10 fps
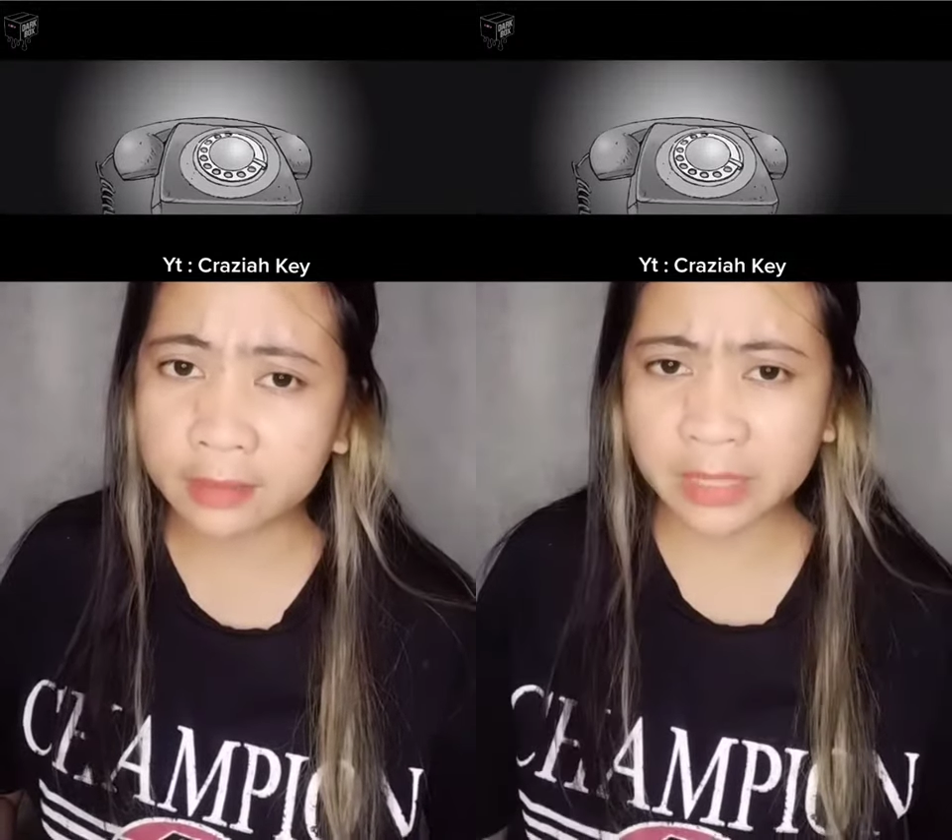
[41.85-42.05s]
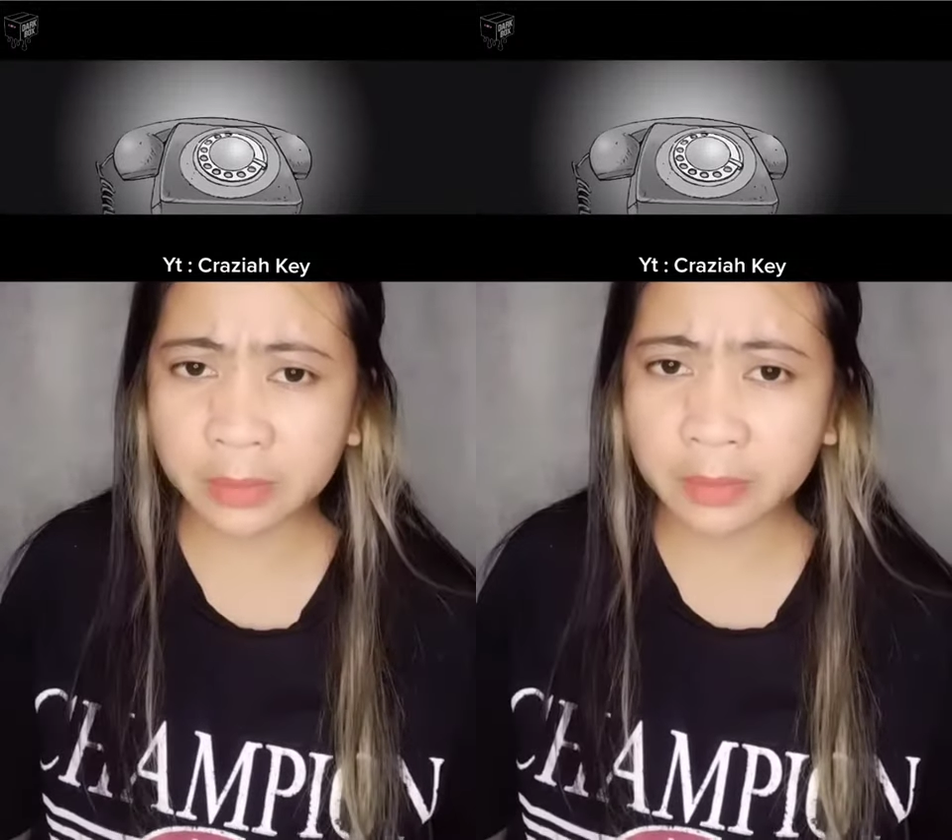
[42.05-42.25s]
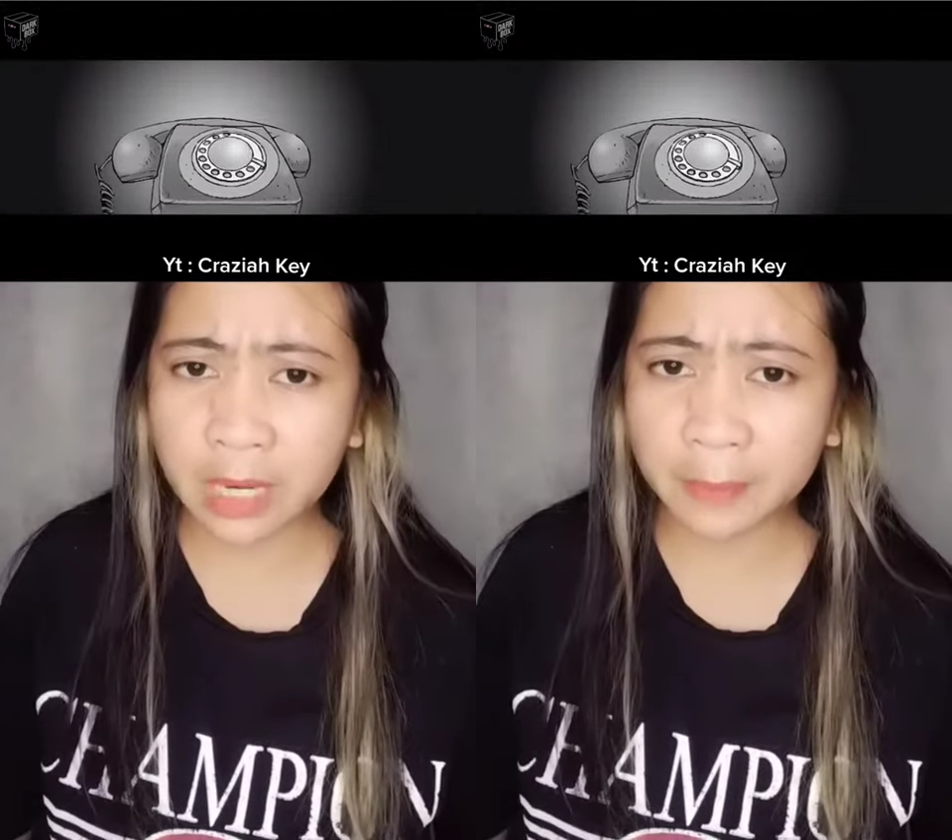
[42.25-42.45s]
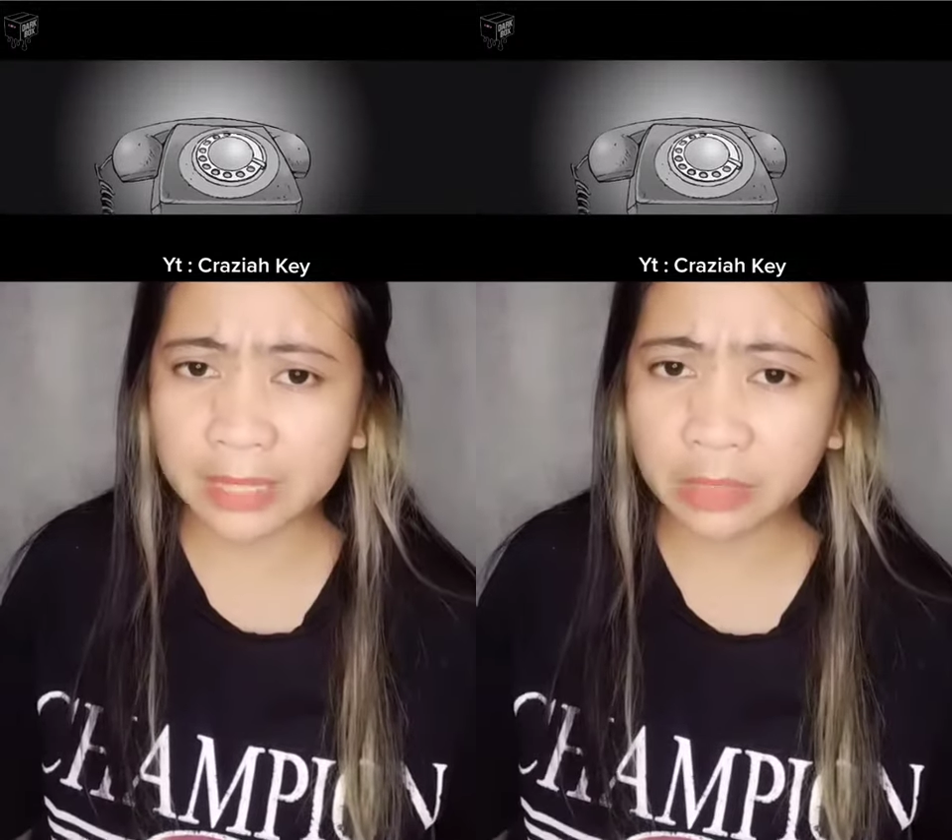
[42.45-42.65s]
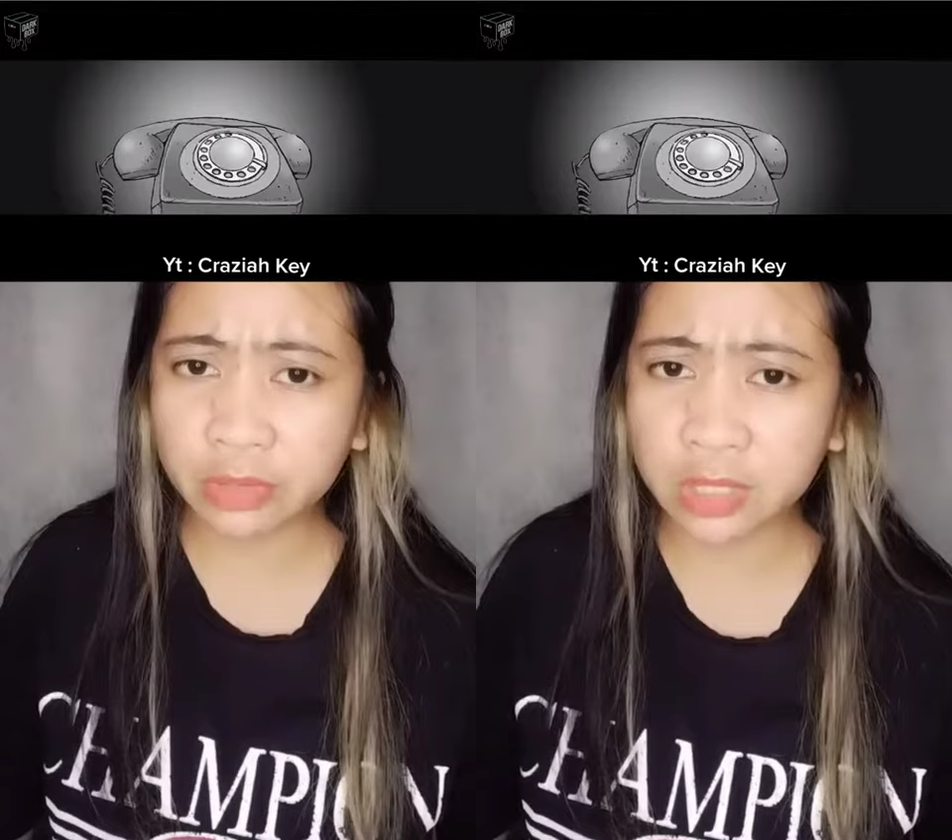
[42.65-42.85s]
Pas
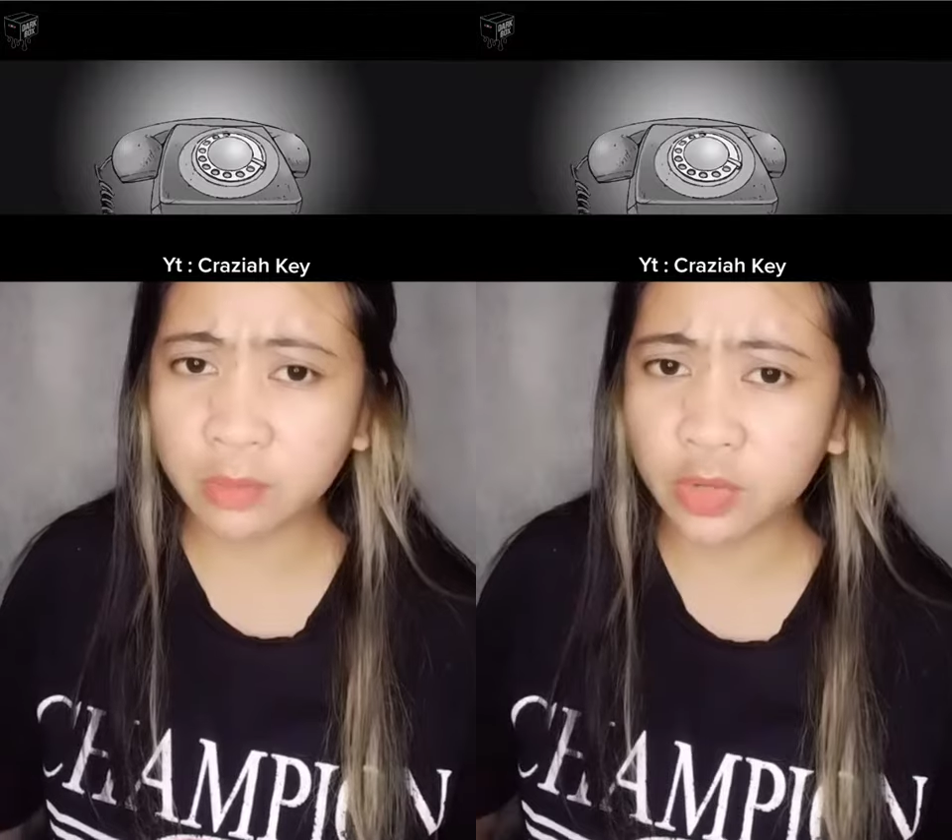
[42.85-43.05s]
beberapa tahun